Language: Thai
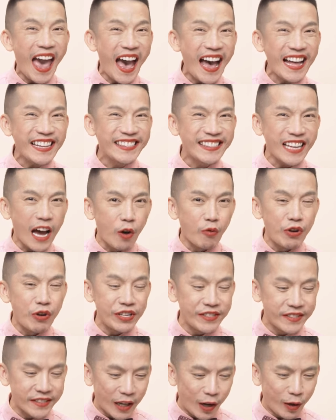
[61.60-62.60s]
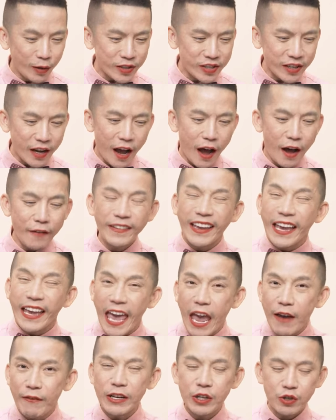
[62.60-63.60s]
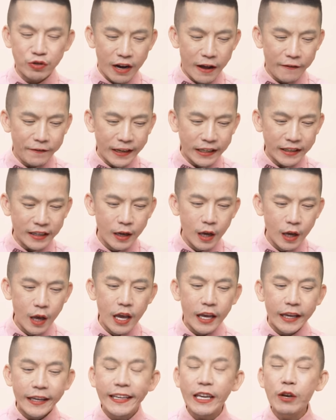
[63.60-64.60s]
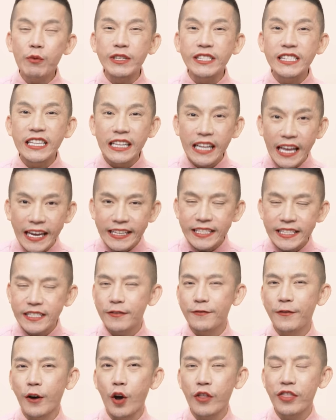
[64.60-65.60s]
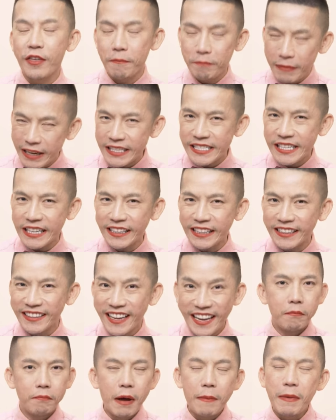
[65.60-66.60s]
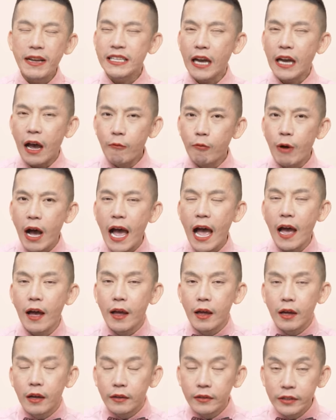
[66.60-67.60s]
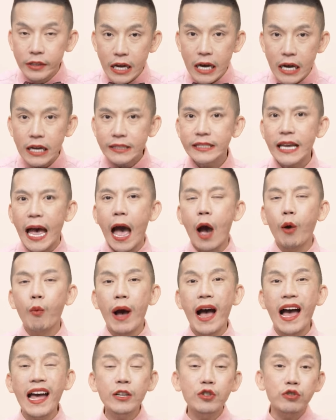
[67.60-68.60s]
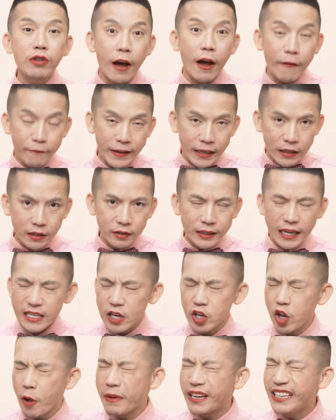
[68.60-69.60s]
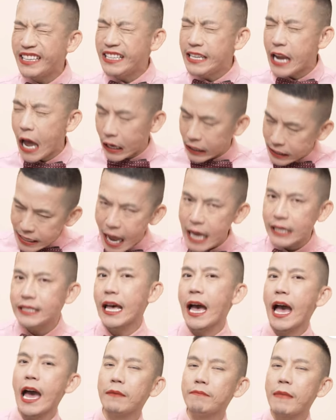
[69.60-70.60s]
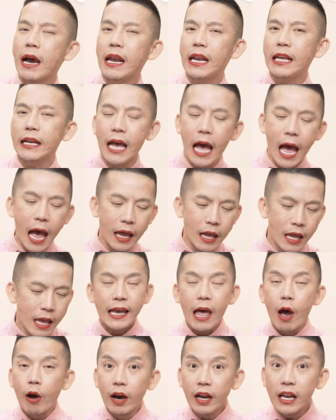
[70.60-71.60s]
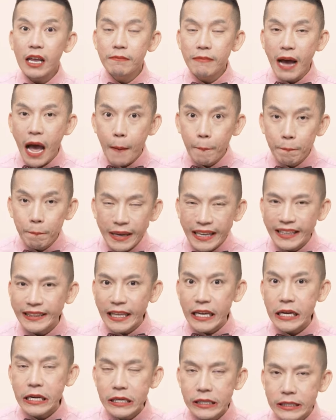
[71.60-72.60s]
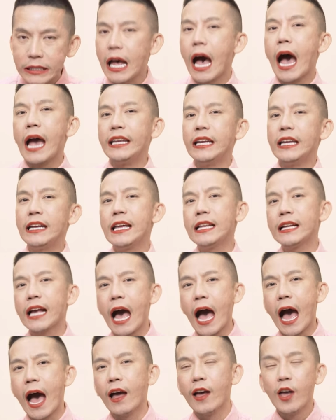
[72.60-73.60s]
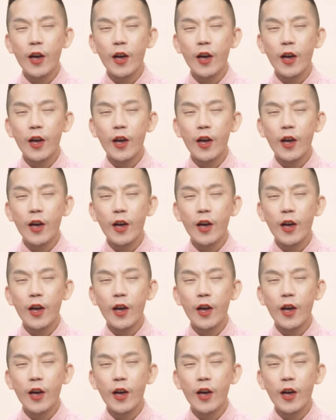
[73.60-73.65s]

as a result of heavy traffic he was late for the meeting มันมาจากคำว่าเนื่องจากว่าทราฟฟิกคือการจราจรมันหนักหนาสาหัสมากเลยค่ะเขาก็เลยมามีติ้งสายนักเรียนค่ะ